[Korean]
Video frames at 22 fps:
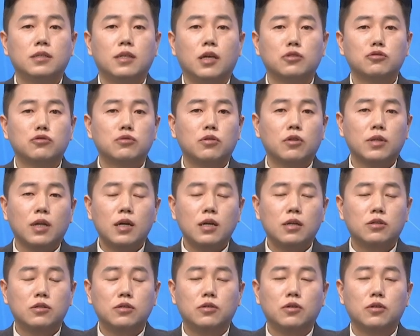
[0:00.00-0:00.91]
내줄 거다
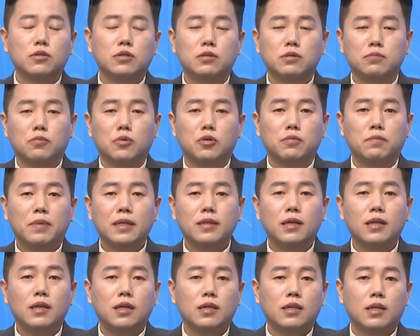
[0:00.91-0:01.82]
그거는 뭐
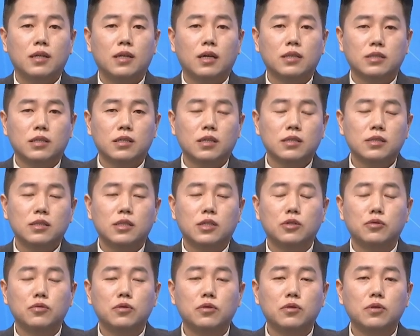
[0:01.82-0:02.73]
판단하기에는 아직까지는
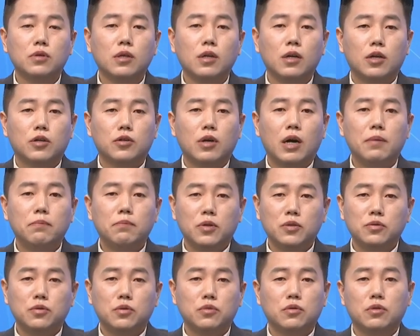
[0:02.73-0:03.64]
이르고 또 한
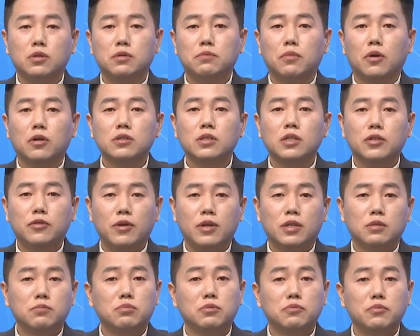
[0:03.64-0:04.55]
번 정도는 먹을
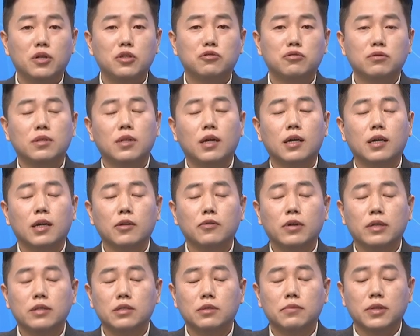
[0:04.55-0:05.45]
기회는 분명히 준다라는
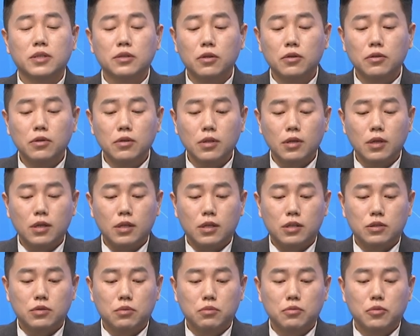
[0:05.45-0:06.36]
관점에서
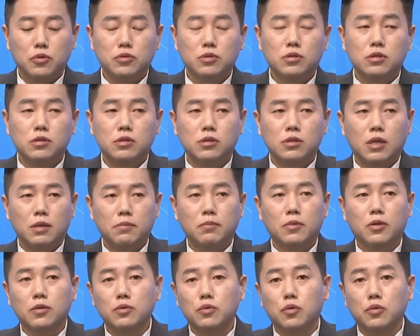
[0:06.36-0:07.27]
이 종목을
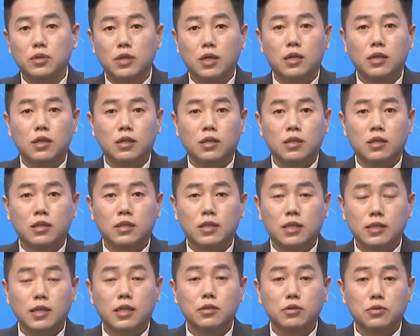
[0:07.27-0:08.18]
한번 공략
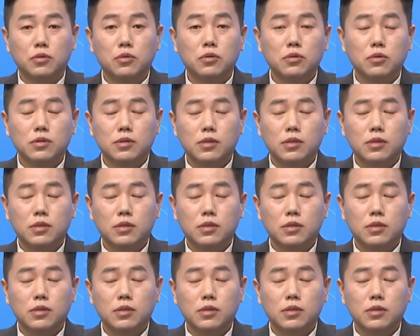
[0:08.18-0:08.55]
대상으로